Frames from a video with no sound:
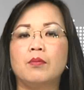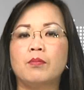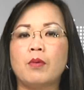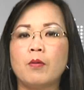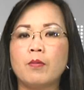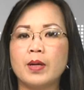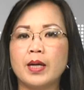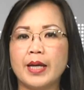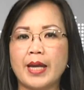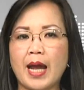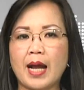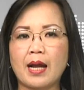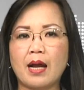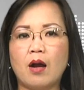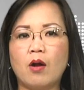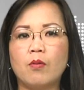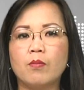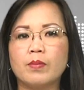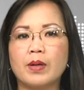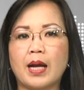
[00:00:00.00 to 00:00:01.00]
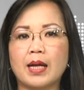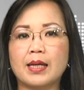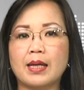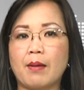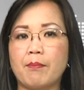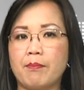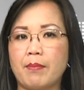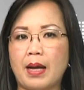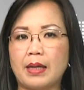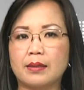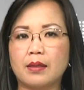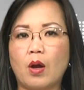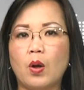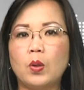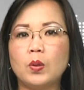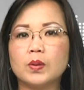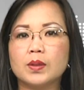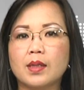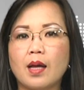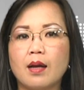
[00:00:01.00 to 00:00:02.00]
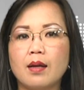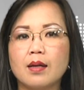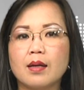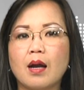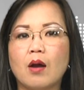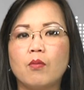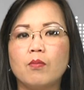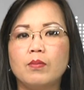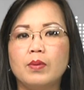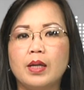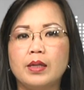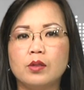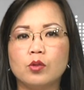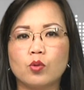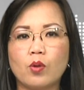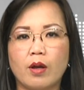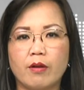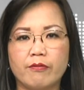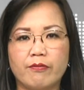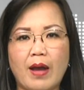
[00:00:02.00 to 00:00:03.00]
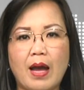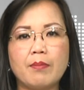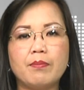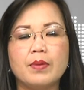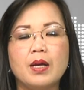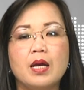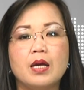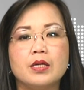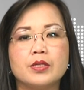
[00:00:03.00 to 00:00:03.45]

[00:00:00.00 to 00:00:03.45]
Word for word: Một người đàn ông đã cầm mã tấu tấn công lính tuần Pháp